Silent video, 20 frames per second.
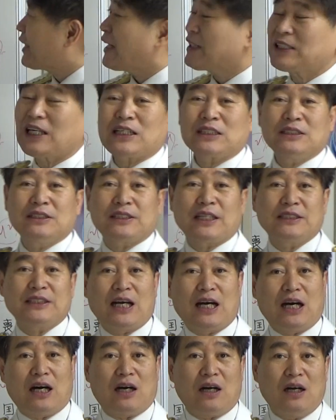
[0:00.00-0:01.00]
깨달은
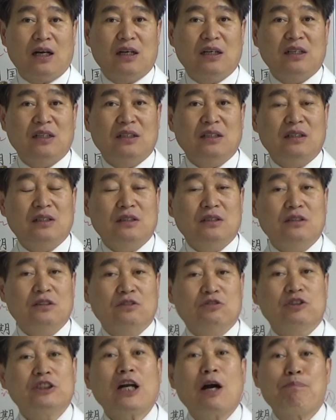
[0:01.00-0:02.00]
자냐?
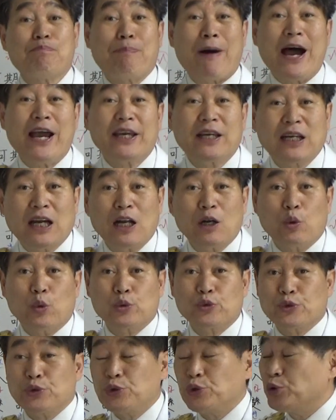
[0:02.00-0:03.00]
우리가 바이칼
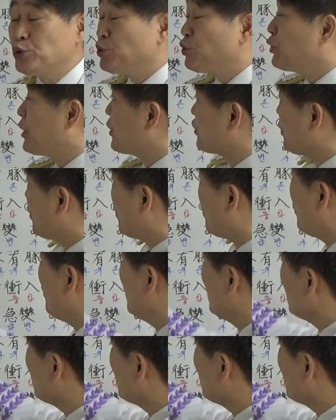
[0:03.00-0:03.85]
호수에서